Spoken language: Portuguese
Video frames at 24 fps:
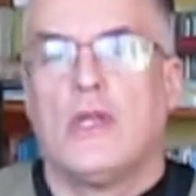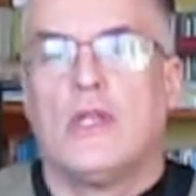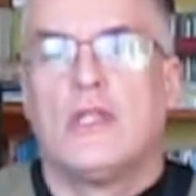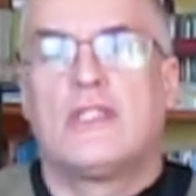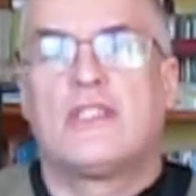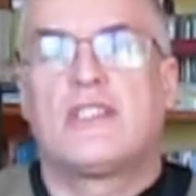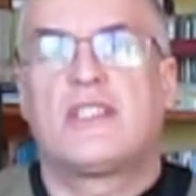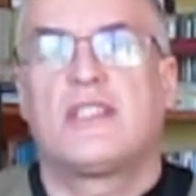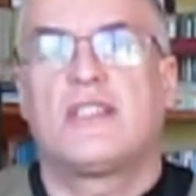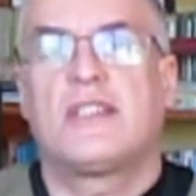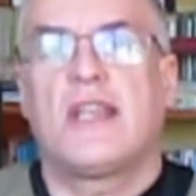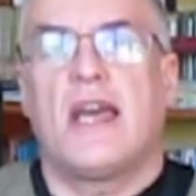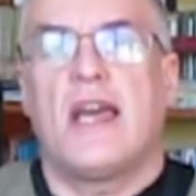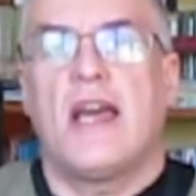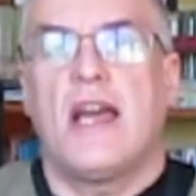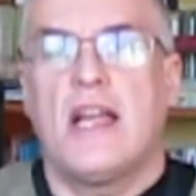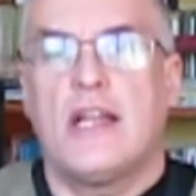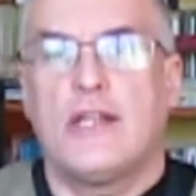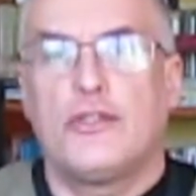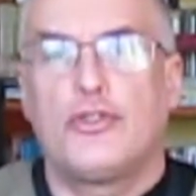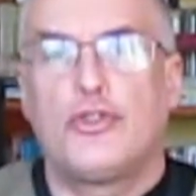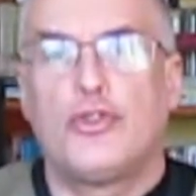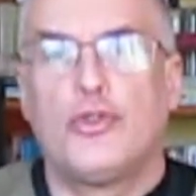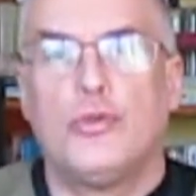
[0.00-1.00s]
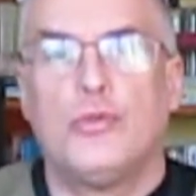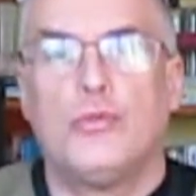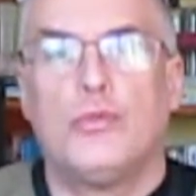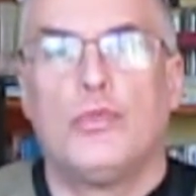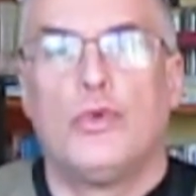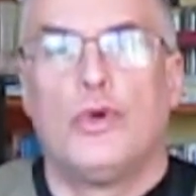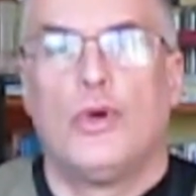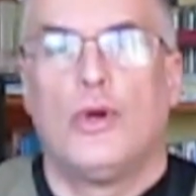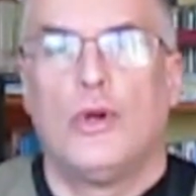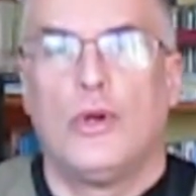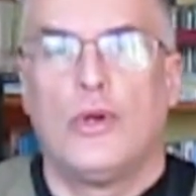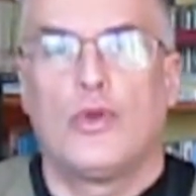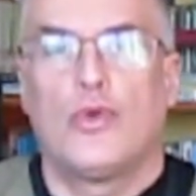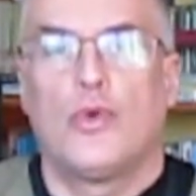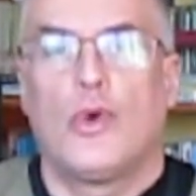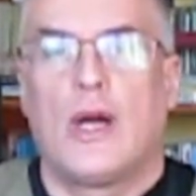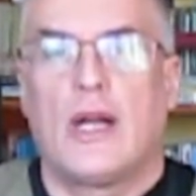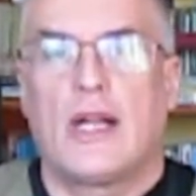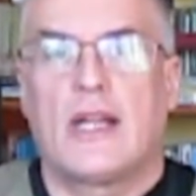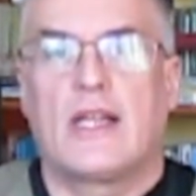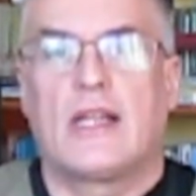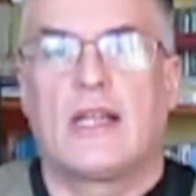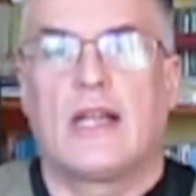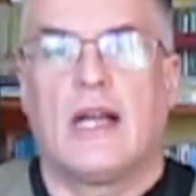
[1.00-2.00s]
Sérgio Moro
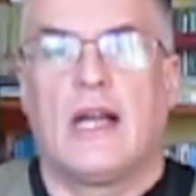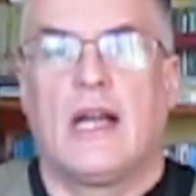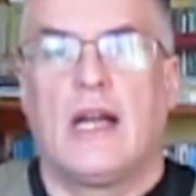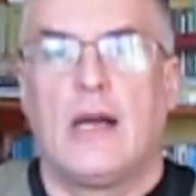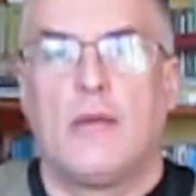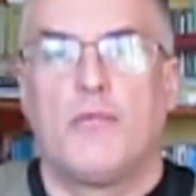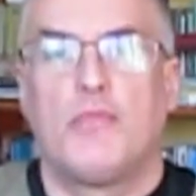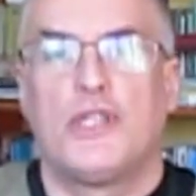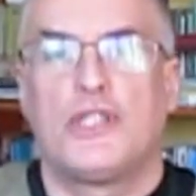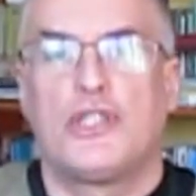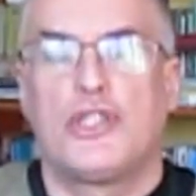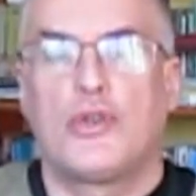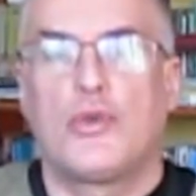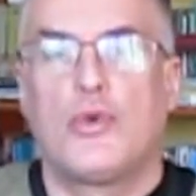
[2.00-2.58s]
acaba de